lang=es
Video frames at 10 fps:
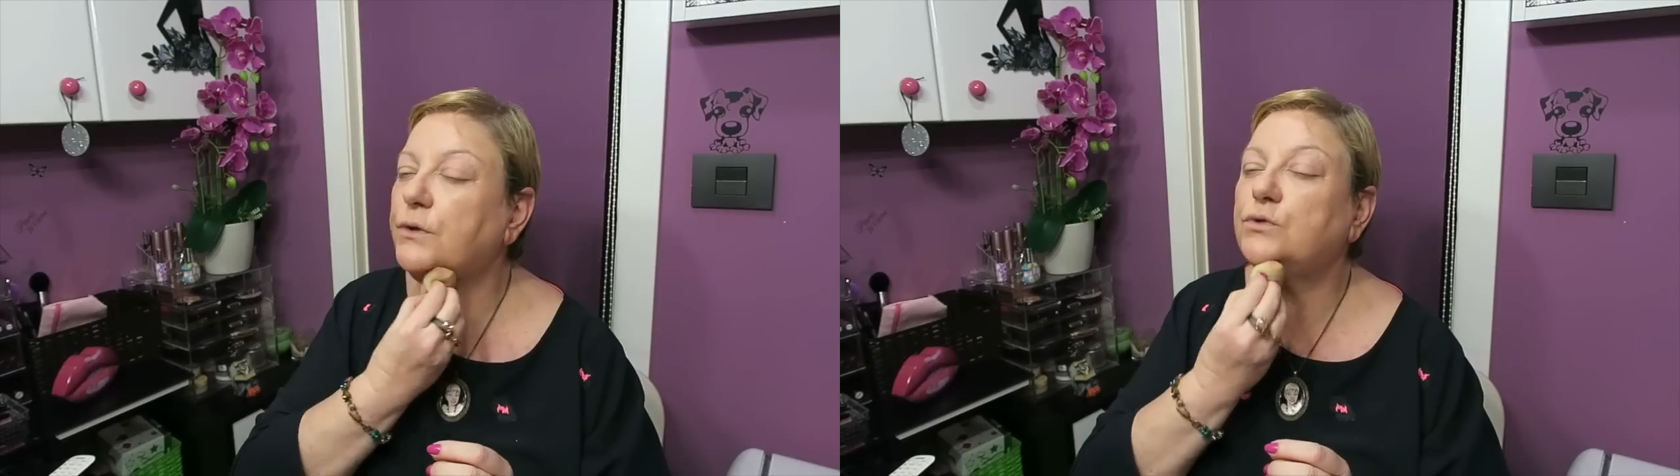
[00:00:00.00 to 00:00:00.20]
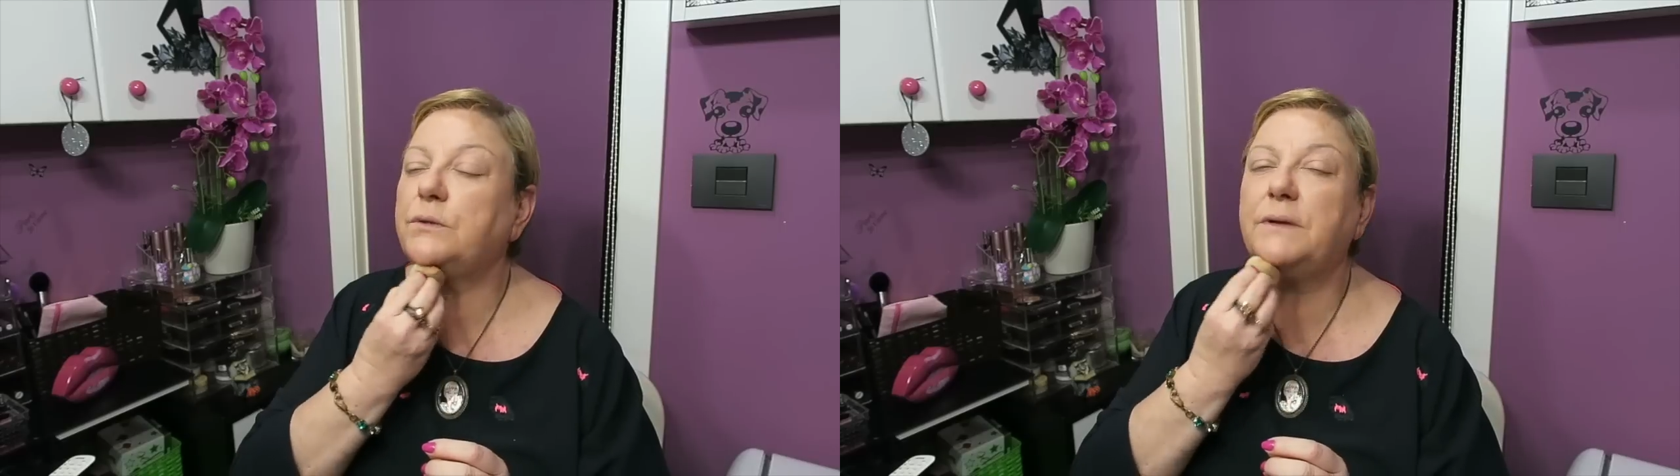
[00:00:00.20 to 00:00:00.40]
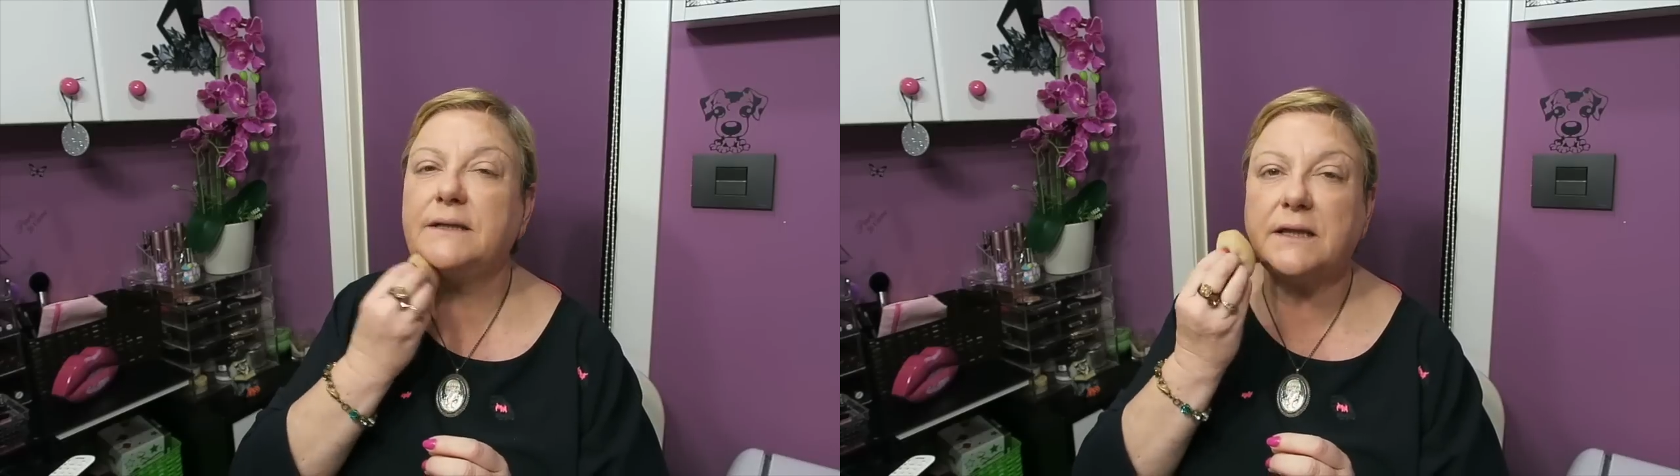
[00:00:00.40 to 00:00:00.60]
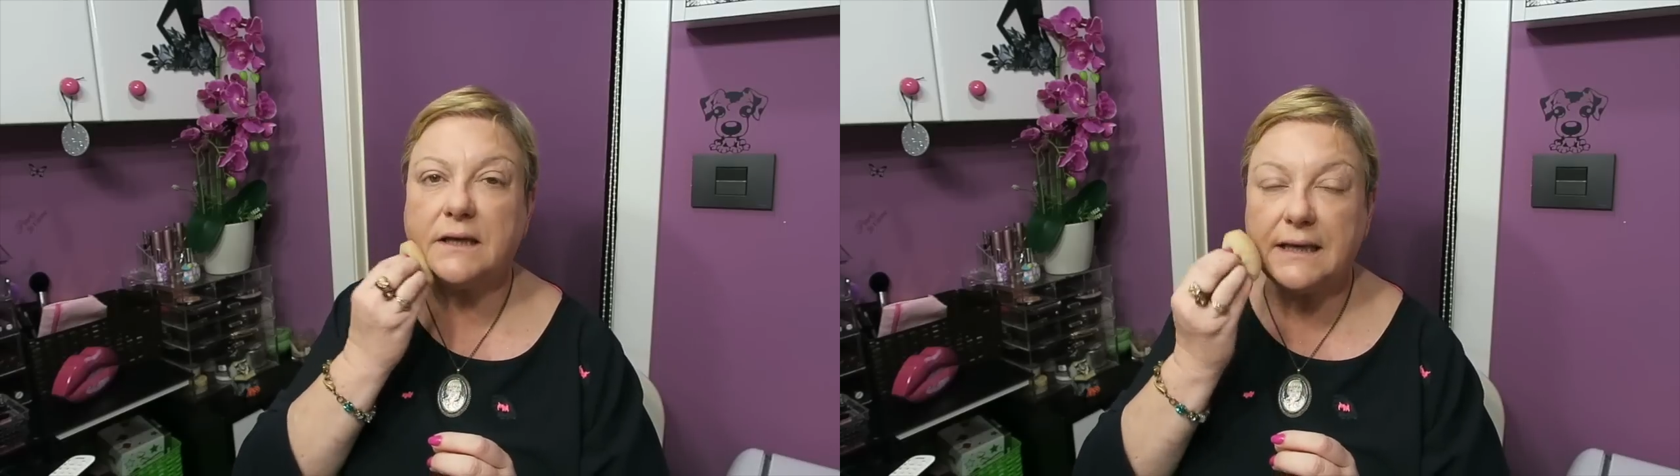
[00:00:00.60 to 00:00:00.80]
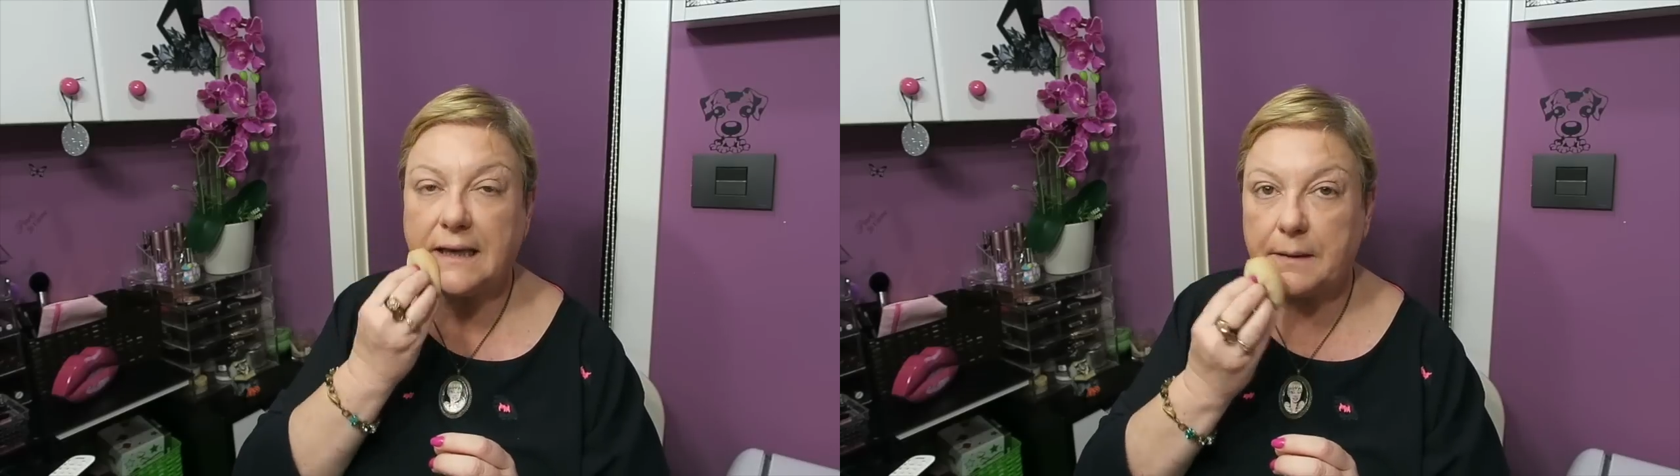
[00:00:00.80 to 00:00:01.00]
Beauty
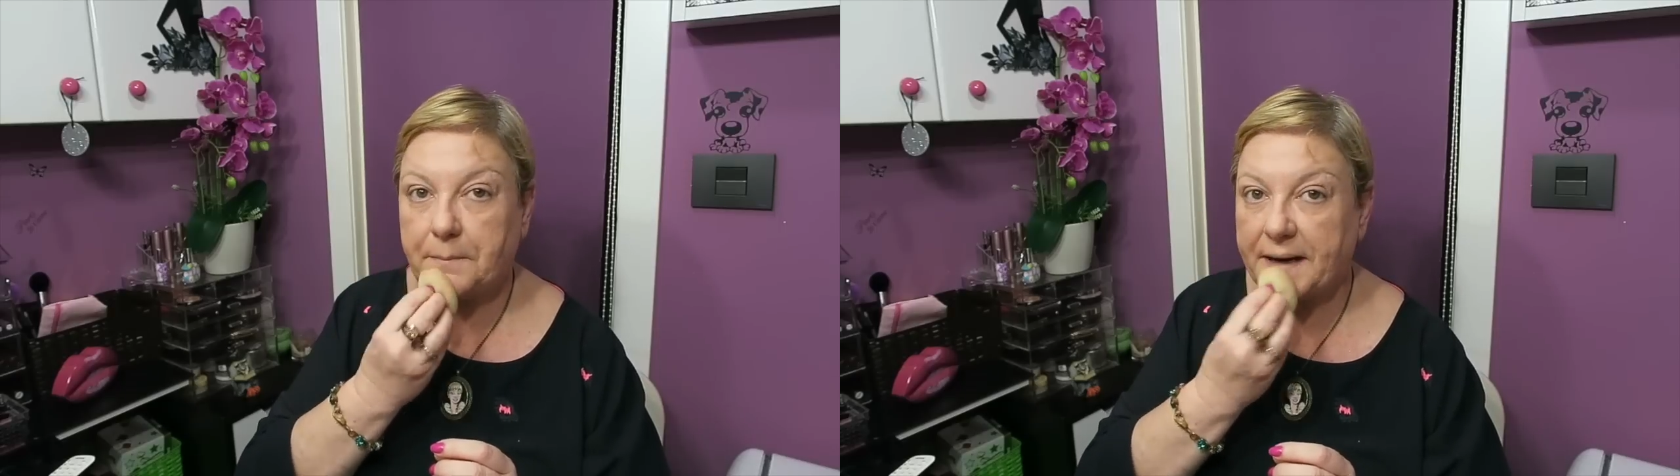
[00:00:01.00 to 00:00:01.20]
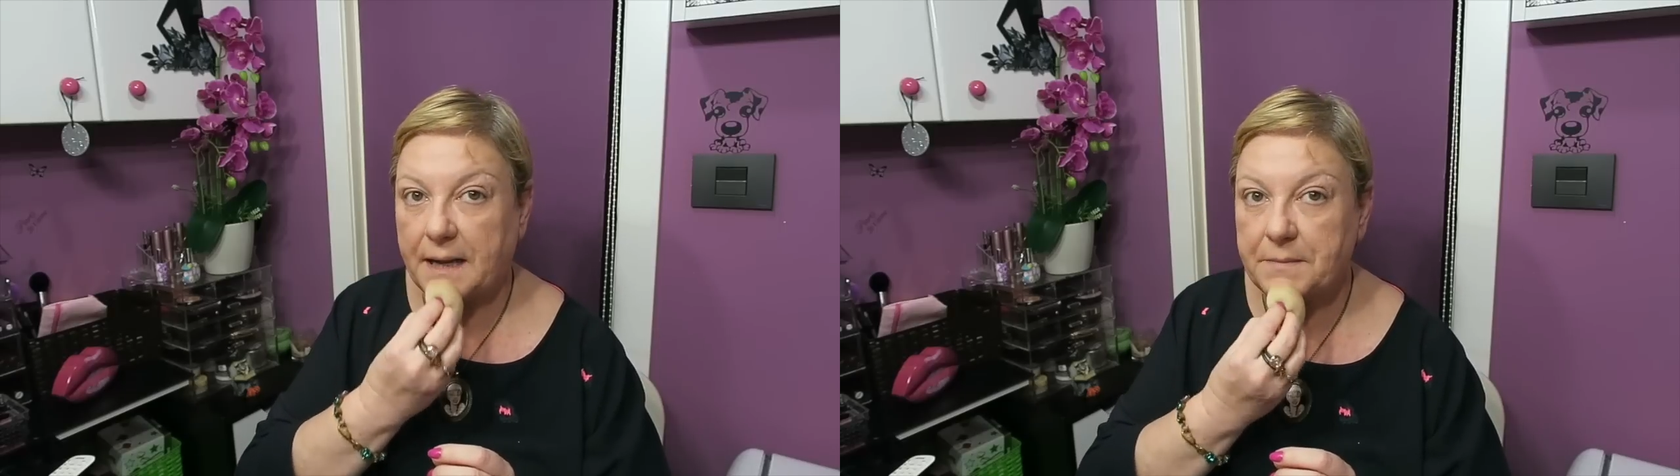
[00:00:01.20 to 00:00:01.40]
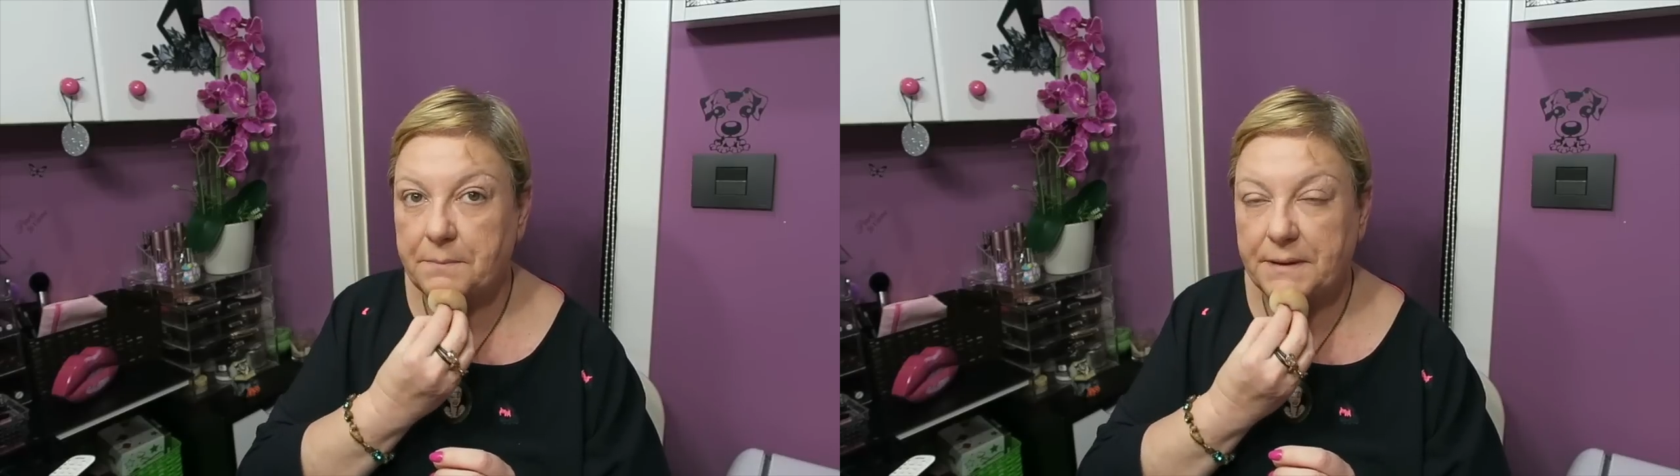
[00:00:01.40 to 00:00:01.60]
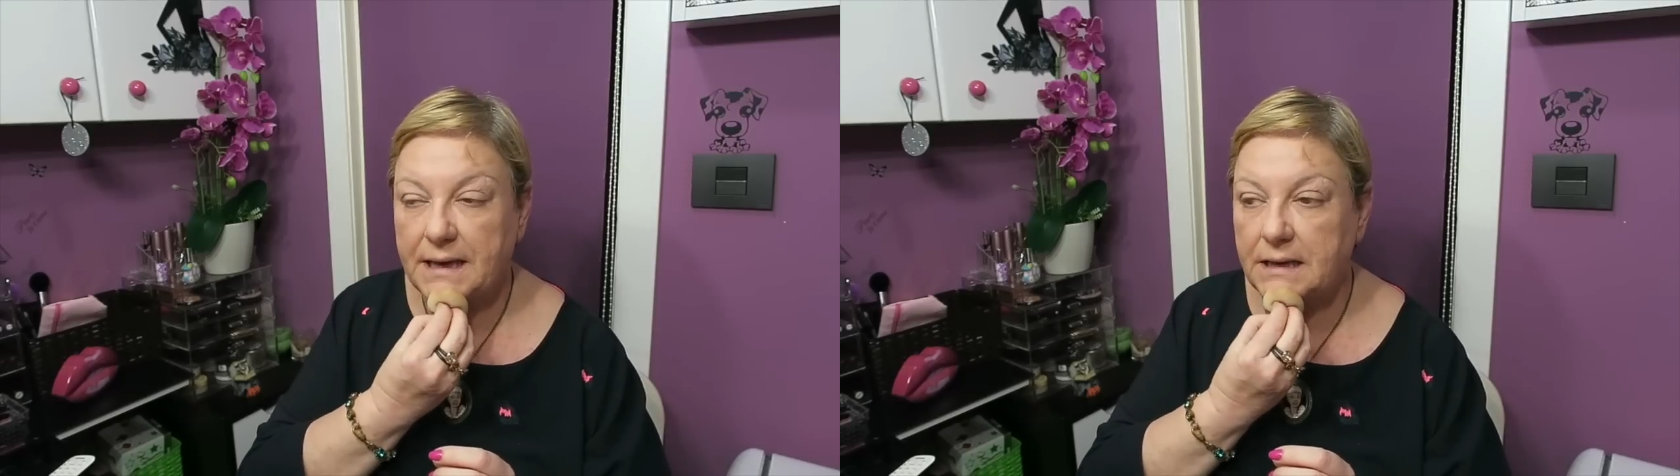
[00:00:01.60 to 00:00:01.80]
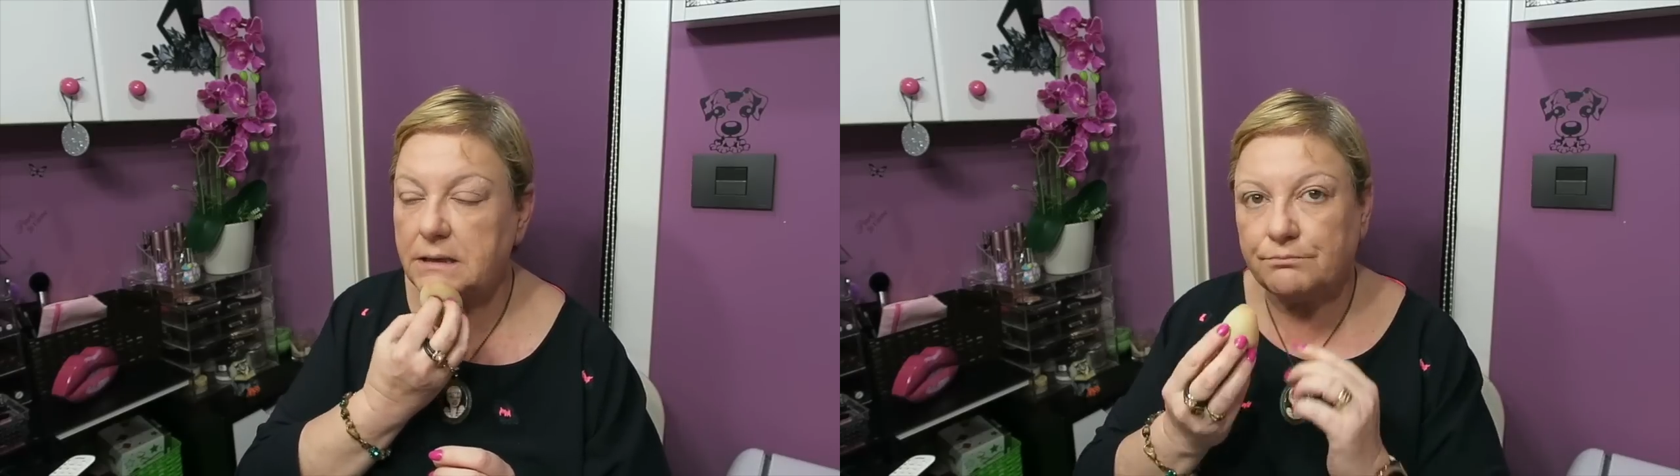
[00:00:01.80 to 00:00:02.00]
Blender y que para mi
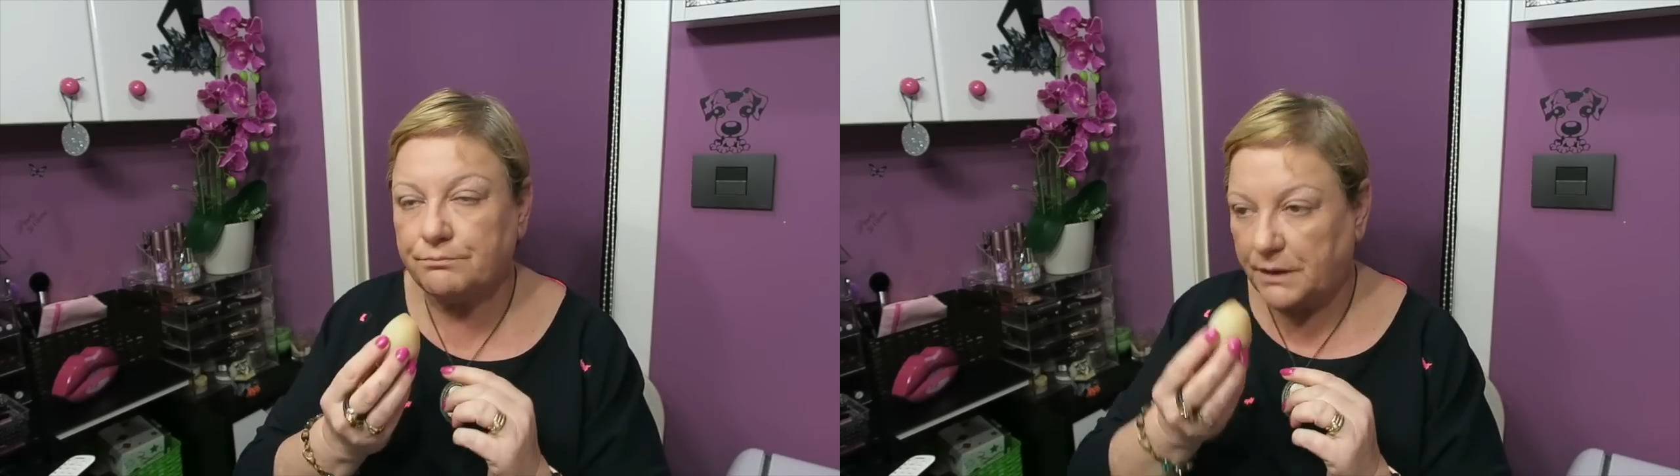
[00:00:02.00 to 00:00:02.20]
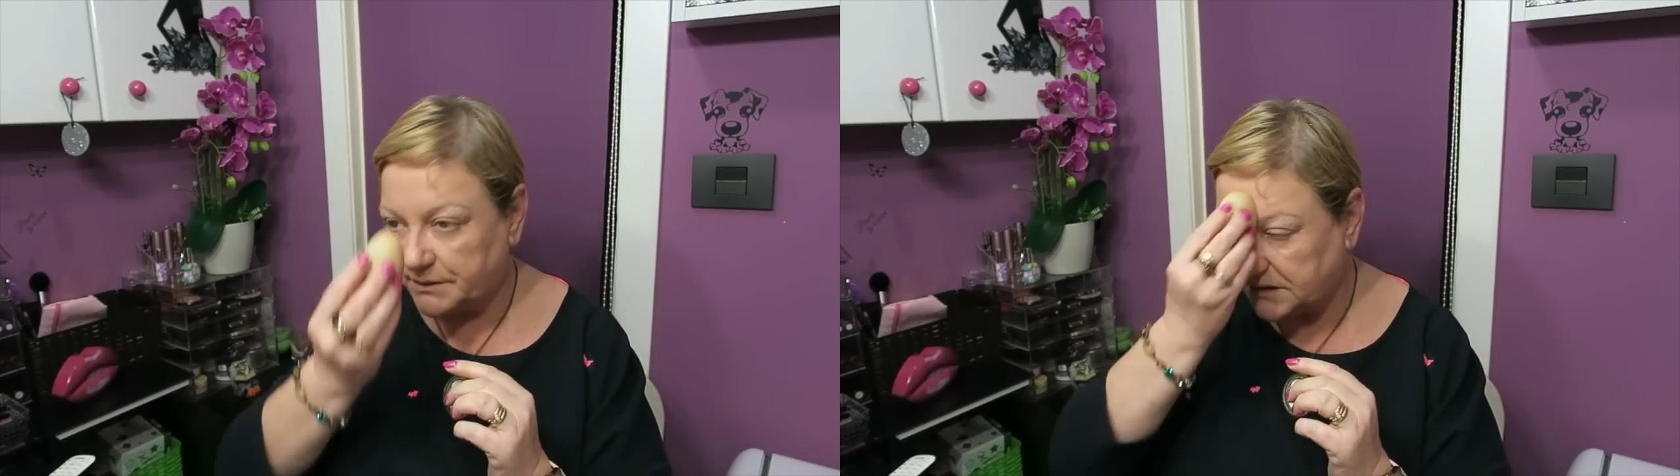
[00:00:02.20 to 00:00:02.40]
piel me